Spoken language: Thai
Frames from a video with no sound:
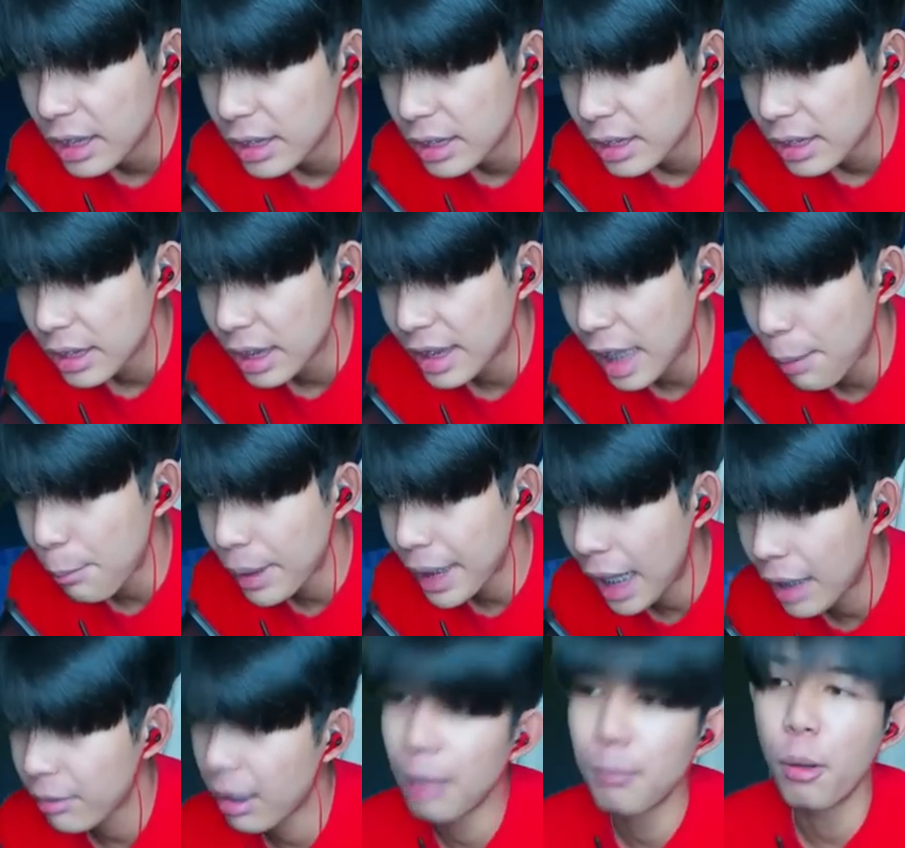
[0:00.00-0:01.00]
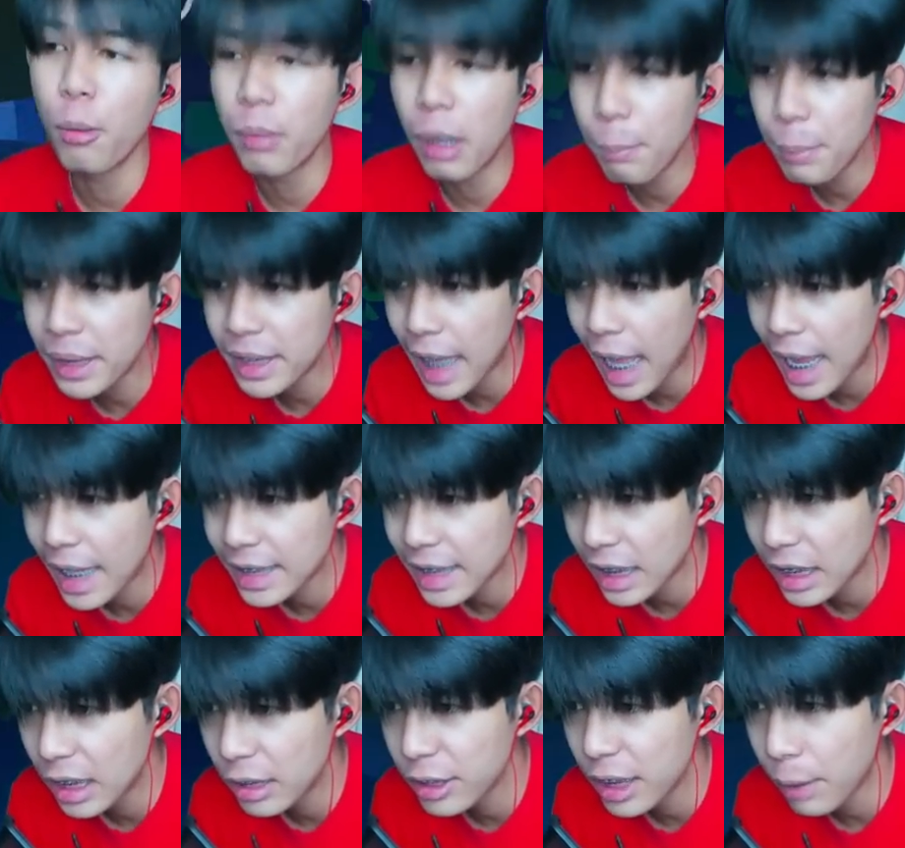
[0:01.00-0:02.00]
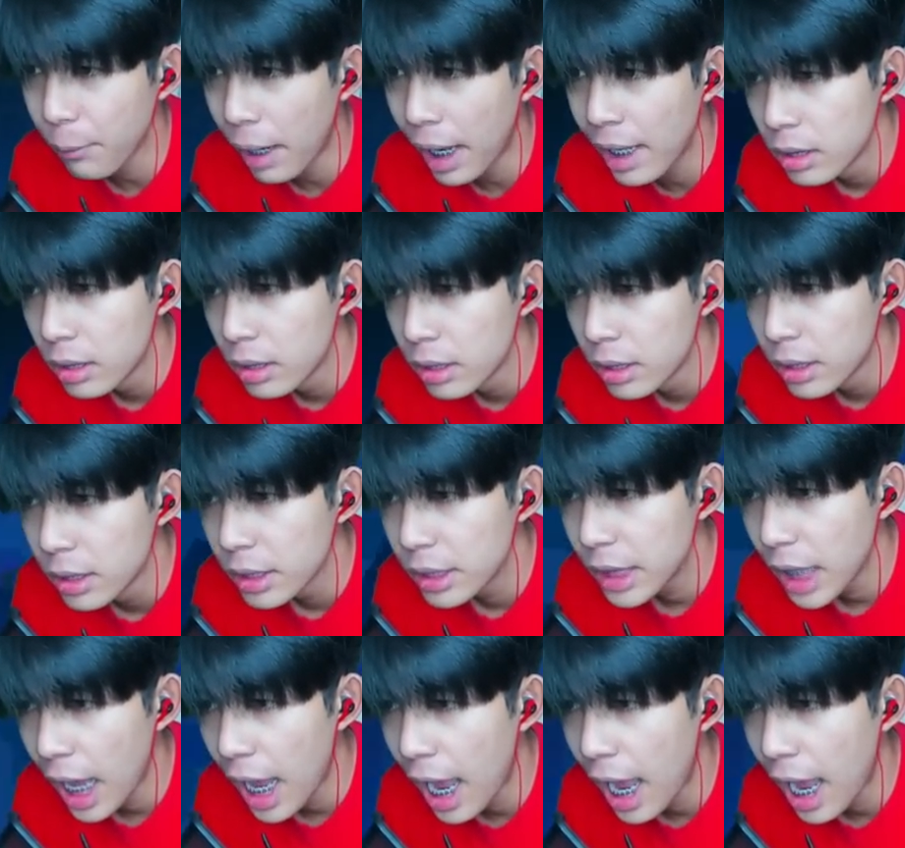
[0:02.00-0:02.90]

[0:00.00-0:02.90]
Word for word: แต่ตามไม่ทันอ่ะ ผมก็ปิดตายซะเด้อยังไงวะเช่